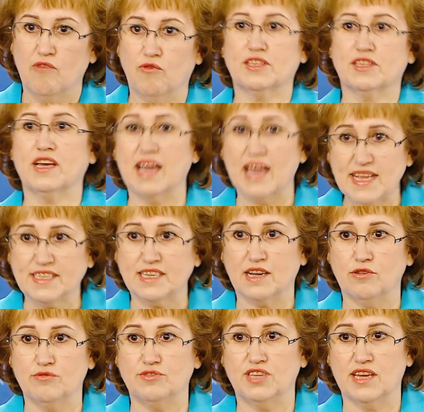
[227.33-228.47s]
Вот этих
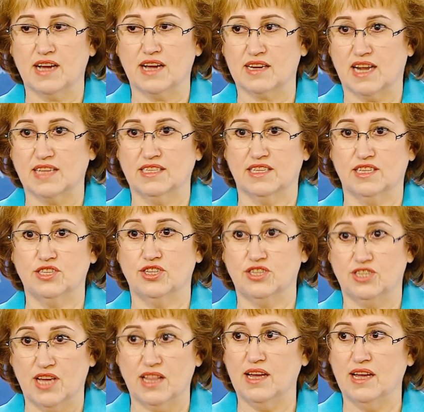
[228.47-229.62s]
людей как раз и
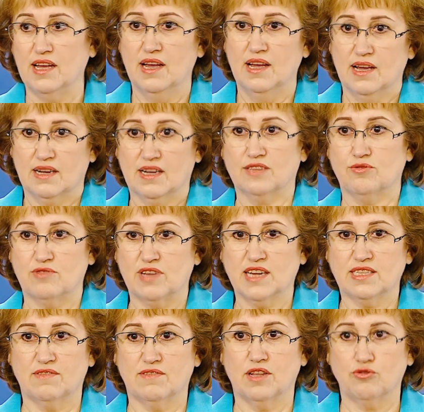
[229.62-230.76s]
защищала
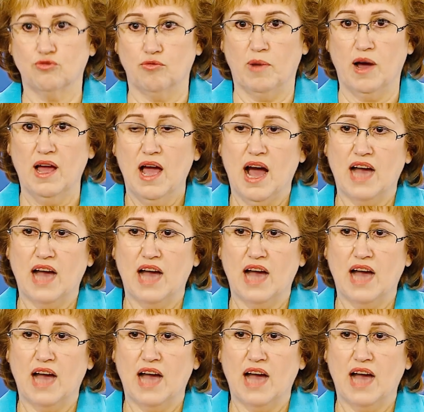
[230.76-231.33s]
Государственная Дума.